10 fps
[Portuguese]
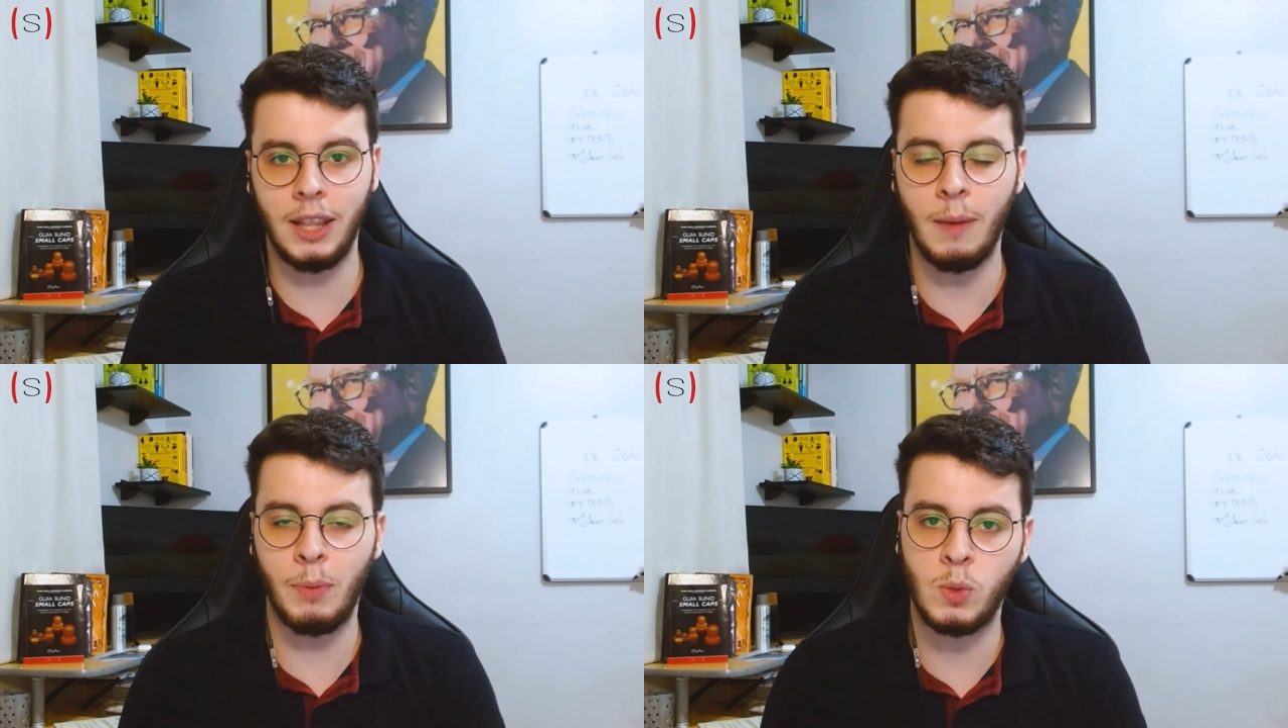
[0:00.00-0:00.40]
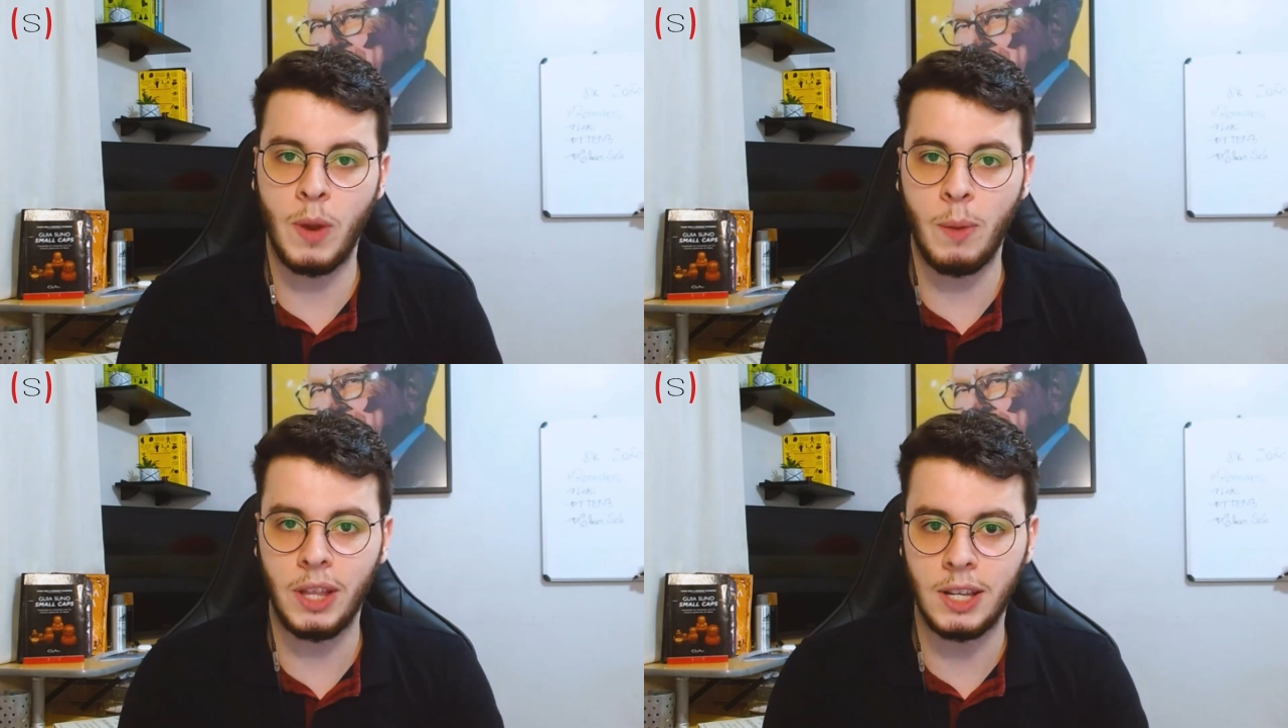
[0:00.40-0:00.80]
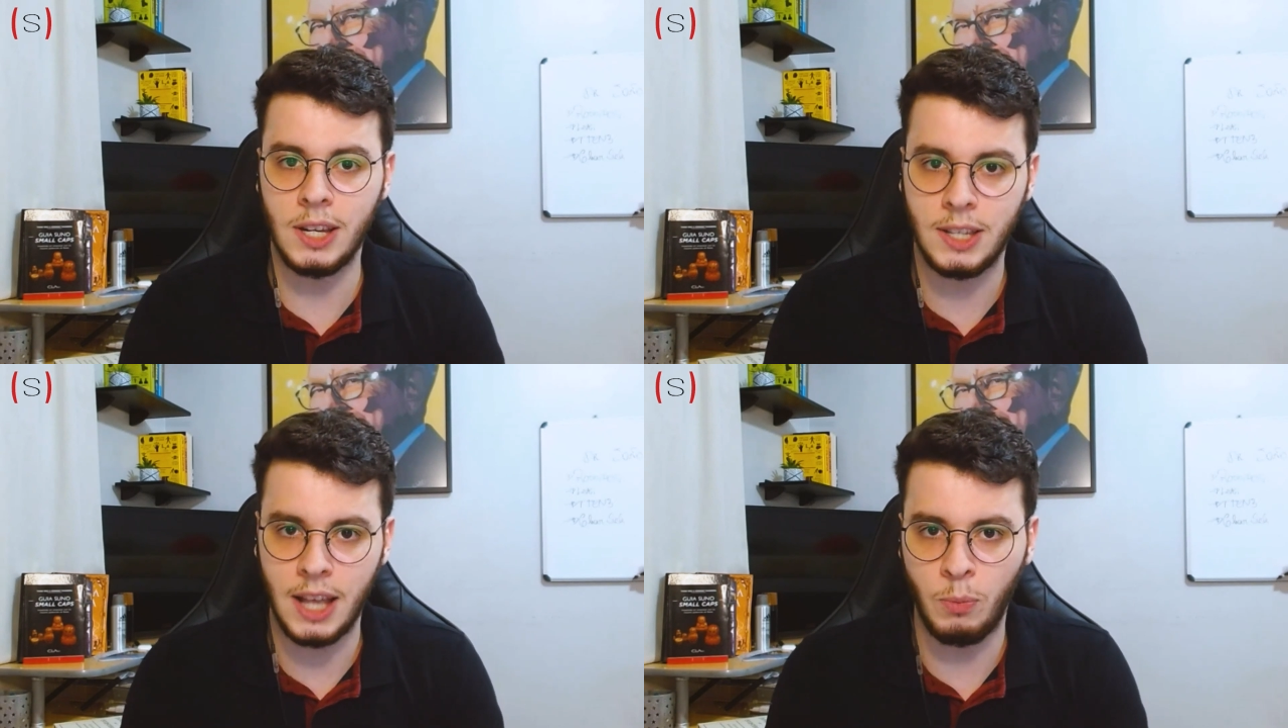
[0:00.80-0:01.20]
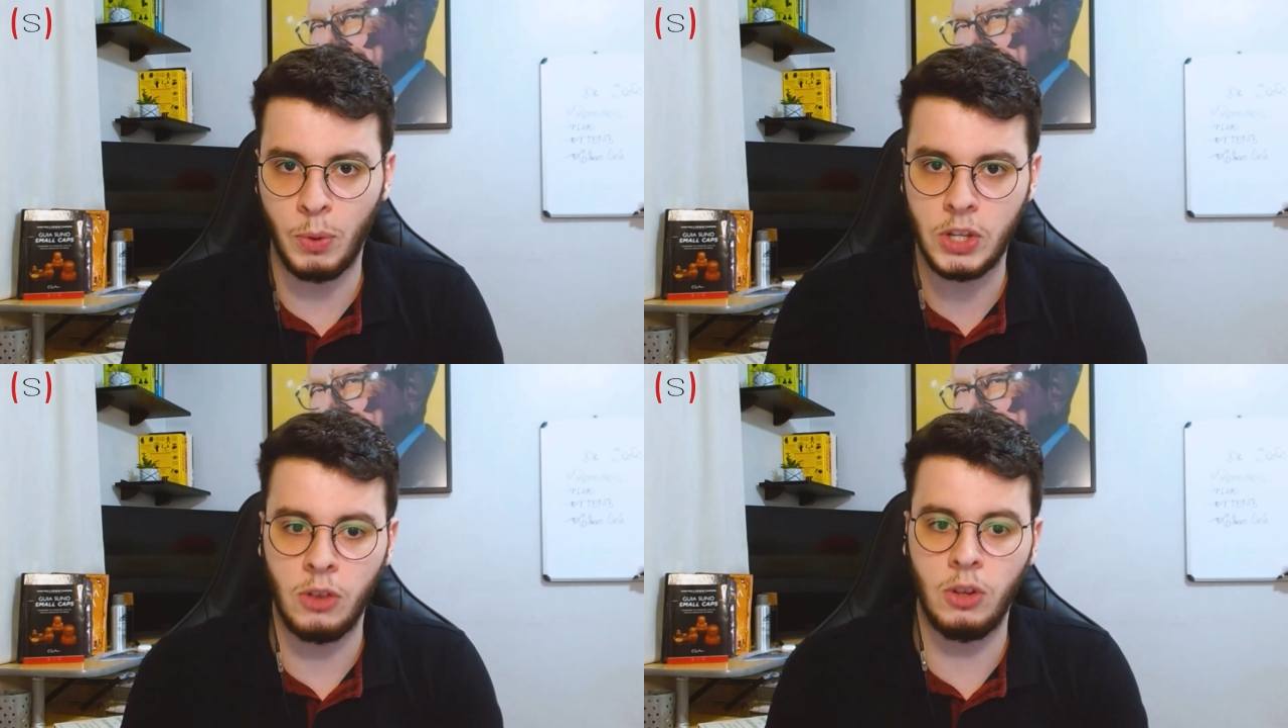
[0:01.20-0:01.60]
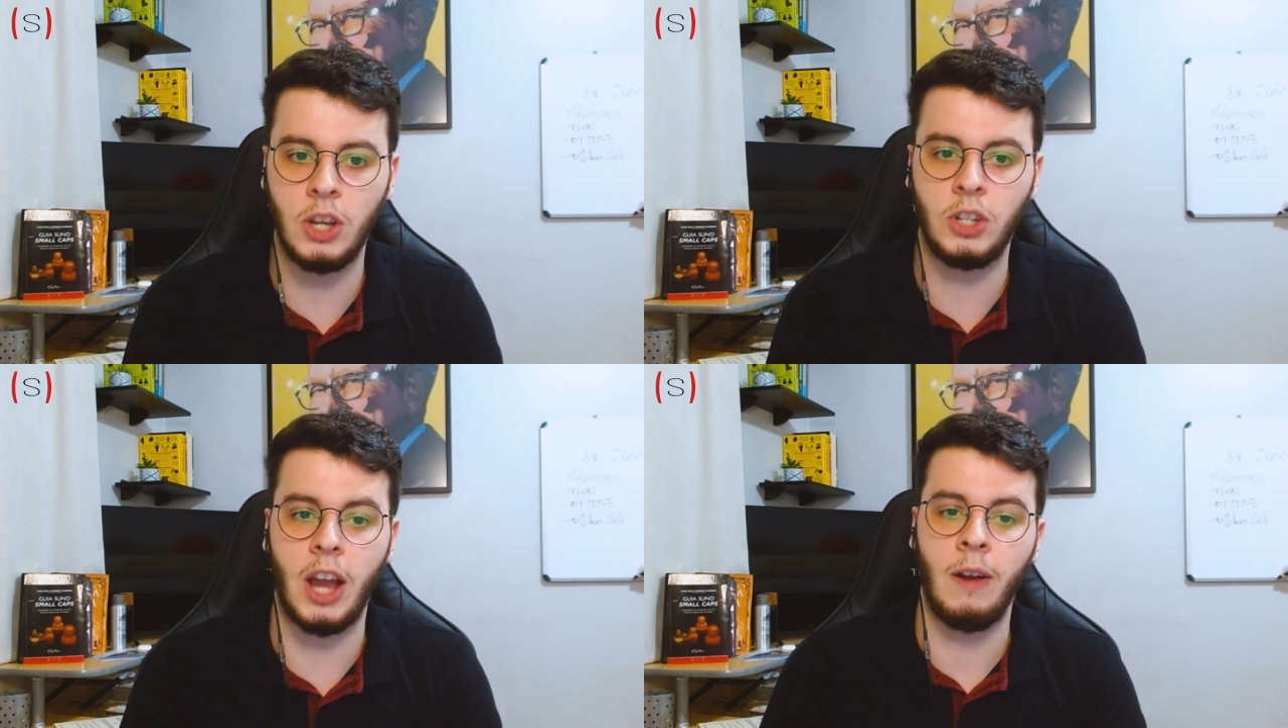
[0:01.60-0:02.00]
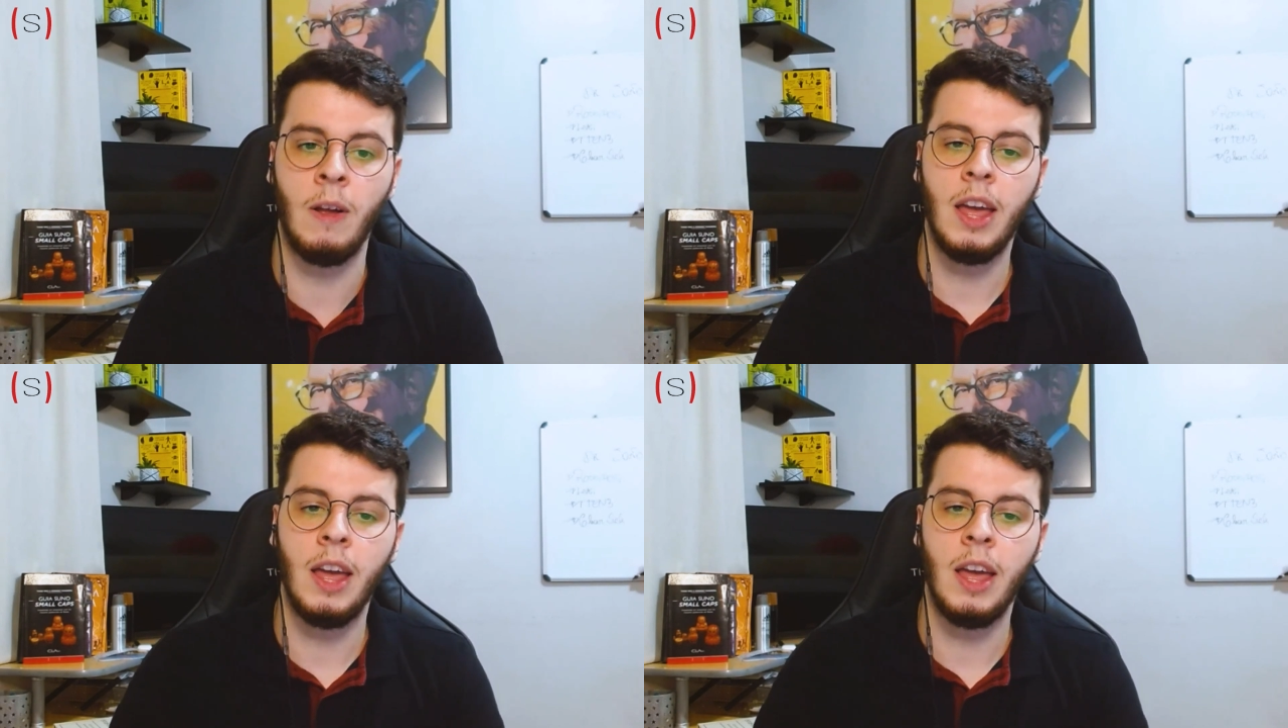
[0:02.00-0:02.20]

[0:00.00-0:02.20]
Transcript: tem aproximadamente 17% de share.